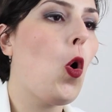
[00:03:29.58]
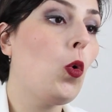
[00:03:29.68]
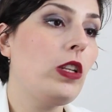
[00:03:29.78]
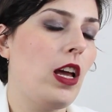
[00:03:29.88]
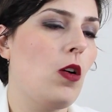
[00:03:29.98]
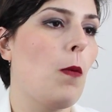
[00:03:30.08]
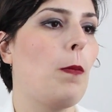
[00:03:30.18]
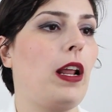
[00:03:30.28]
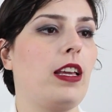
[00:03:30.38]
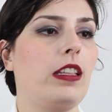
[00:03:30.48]
ou não,
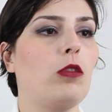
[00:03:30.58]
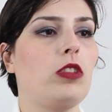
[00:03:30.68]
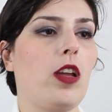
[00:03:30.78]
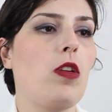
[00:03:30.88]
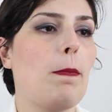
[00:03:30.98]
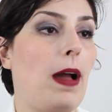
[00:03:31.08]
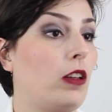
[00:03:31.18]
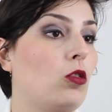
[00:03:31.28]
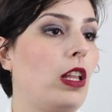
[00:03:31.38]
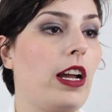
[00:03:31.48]
para que não tenha um
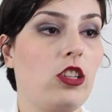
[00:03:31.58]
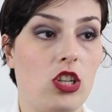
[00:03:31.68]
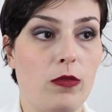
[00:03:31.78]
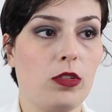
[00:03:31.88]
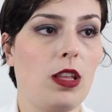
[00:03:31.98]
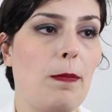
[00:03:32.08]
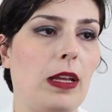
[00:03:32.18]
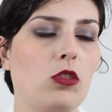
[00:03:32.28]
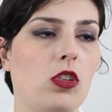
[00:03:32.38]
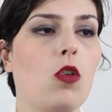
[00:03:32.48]
impacto negativo
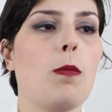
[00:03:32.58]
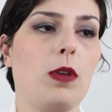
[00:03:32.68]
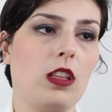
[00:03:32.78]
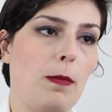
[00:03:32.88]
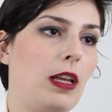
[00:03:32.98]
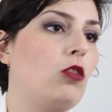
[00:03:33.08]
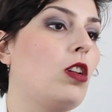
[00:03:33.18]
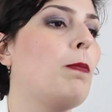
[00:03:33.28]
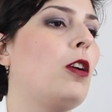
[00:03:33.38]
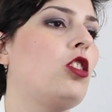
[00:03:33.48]
também no seu
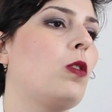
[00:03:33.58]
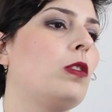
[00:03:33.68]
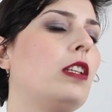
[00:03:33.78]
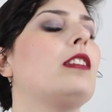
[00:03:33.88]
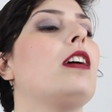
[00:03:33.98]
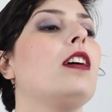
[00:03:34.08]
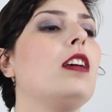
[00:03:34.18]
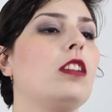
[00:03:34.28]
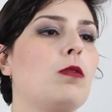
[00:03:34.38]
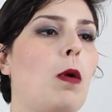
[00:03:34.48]
comportamento, que pode acontecer
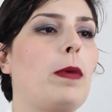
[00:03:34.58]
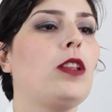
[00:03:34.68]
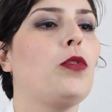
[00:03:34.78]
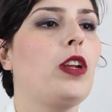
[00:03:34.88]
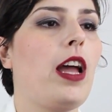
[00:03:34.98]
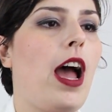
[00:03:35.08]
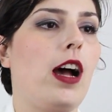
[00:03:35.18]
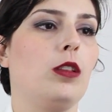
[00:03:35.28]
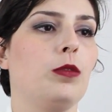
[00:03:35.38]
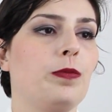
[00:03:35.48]
se o momento for
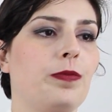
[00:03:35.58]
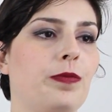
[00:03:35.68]
errado.